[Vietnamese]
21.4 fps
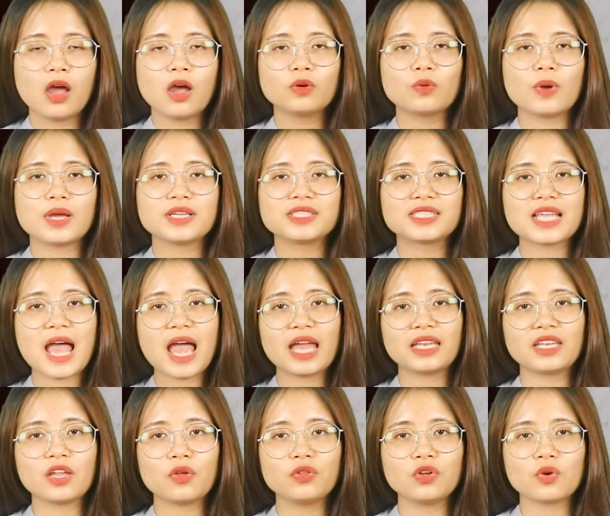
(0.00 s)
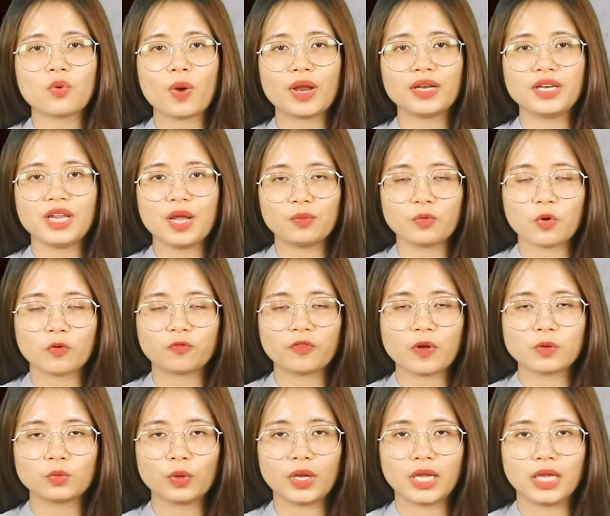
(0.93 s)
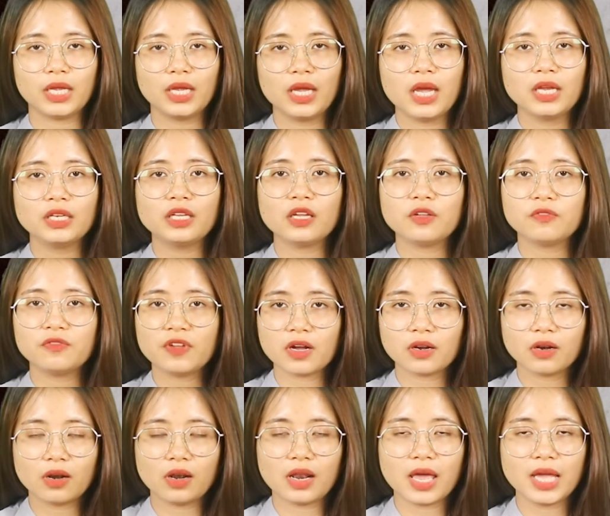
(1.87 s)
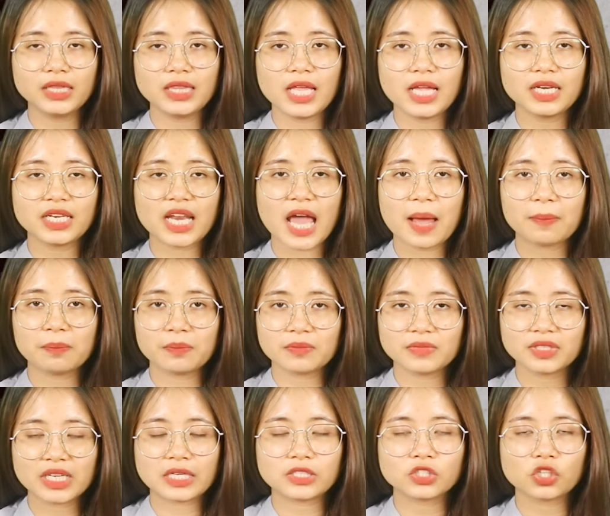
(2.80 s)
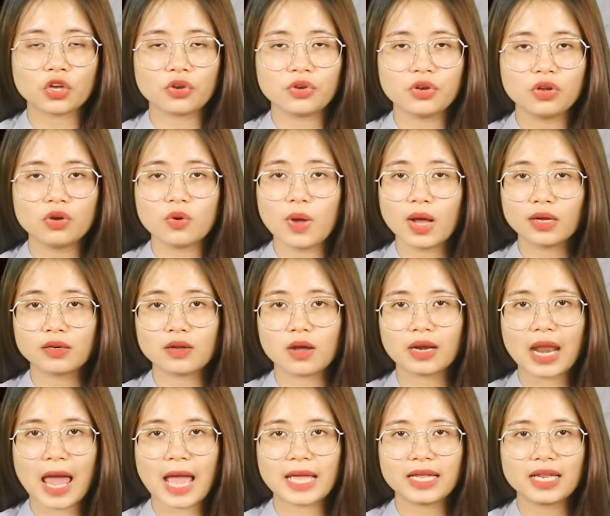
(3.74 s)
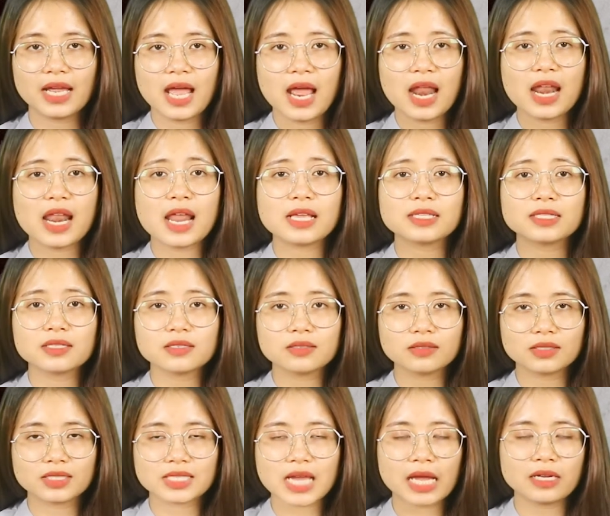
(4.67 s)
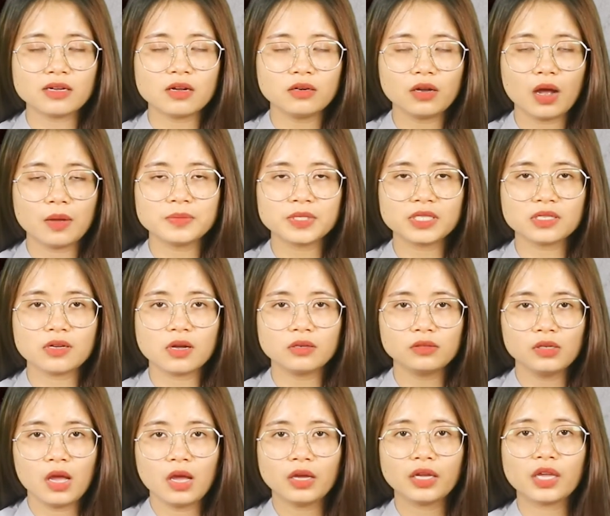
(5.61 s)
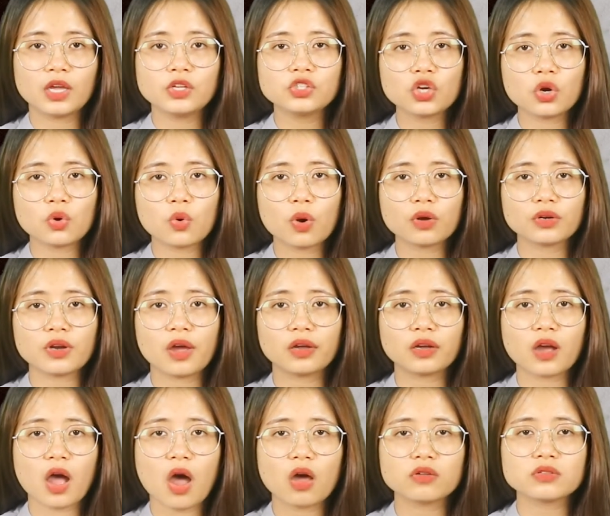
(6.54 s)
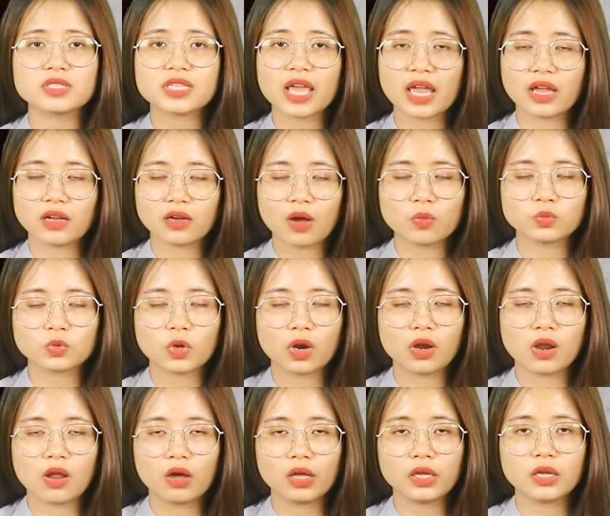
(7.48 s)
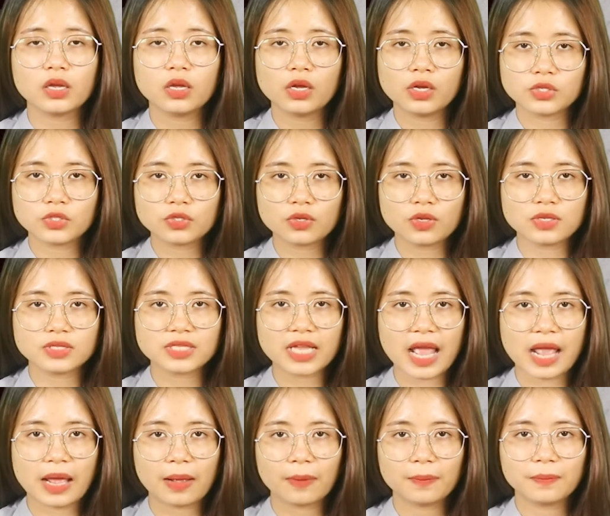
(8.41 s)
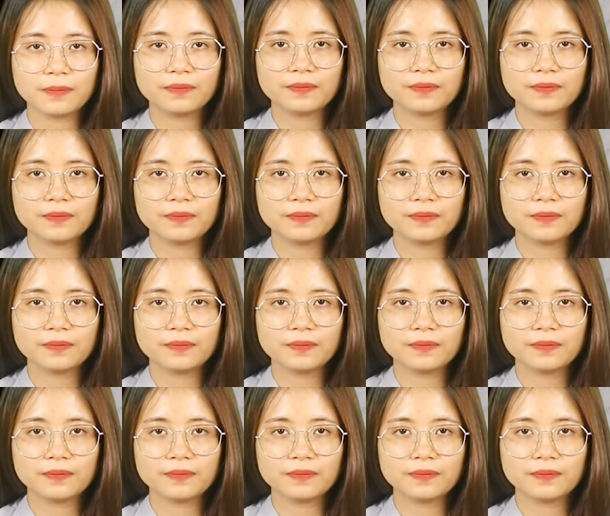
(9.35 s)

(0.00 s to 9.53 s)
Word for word: Ngoài ra, theo như quan niệm của phong thủy, thì việc lấy tên nam đặt cho nữ hoặc ngược lại là sự trái ngược âm dương khiến cho cuộc đời con sẽ không thuận lợi, suôn sẻ.